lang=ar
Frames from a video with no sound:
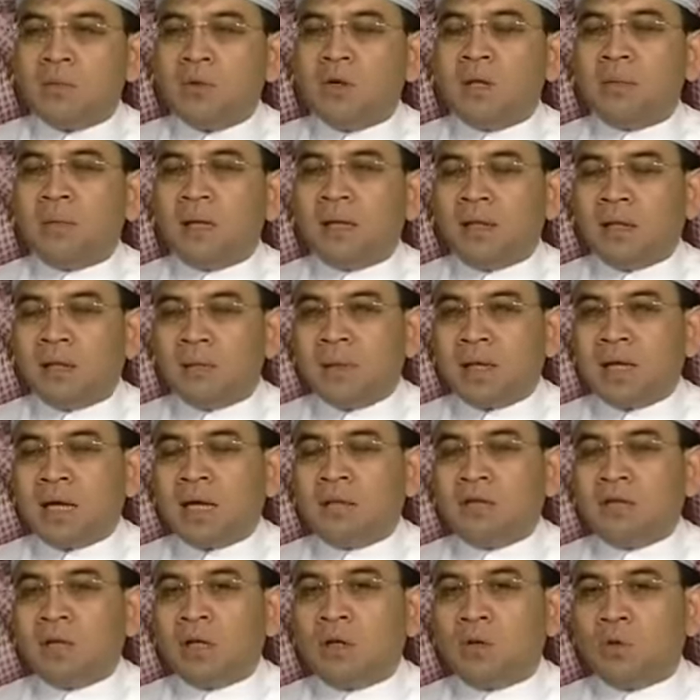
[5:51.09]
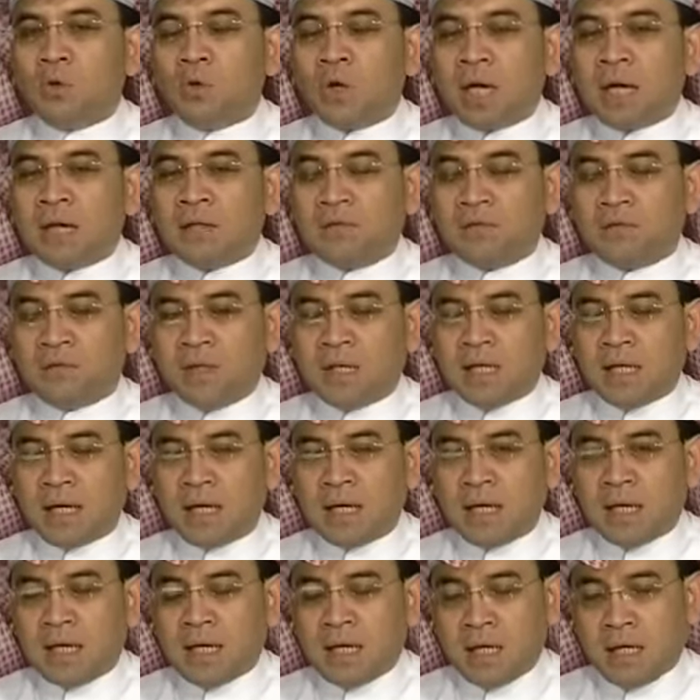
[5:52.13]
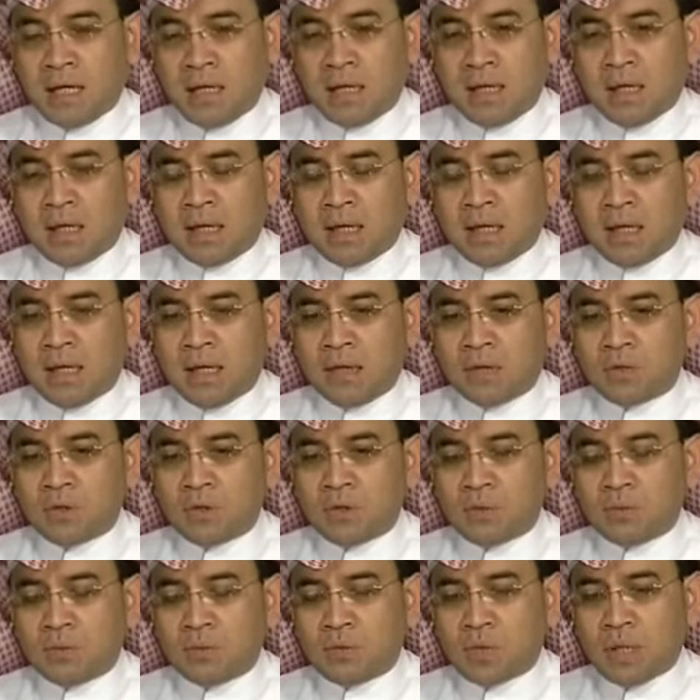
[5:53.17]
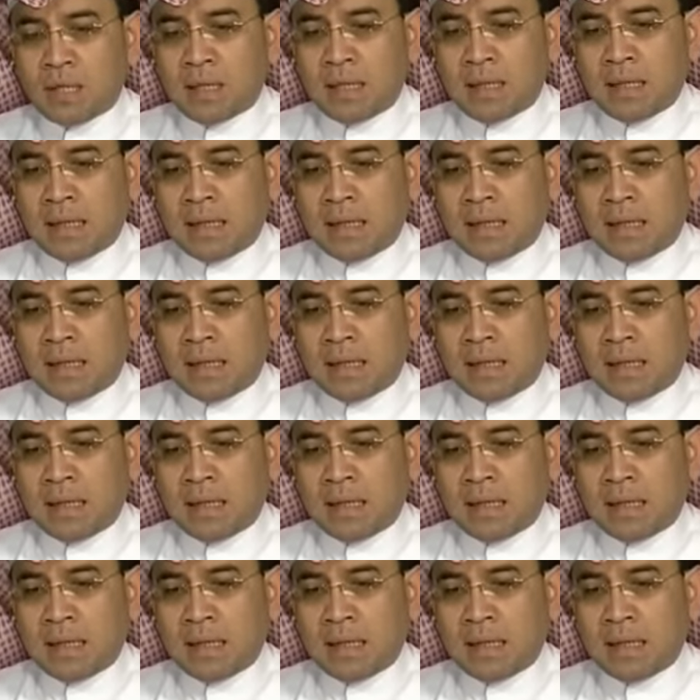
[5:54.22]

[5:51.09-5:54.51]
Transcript: المويه البيضاء عباره عن تغيرات في شو اسمه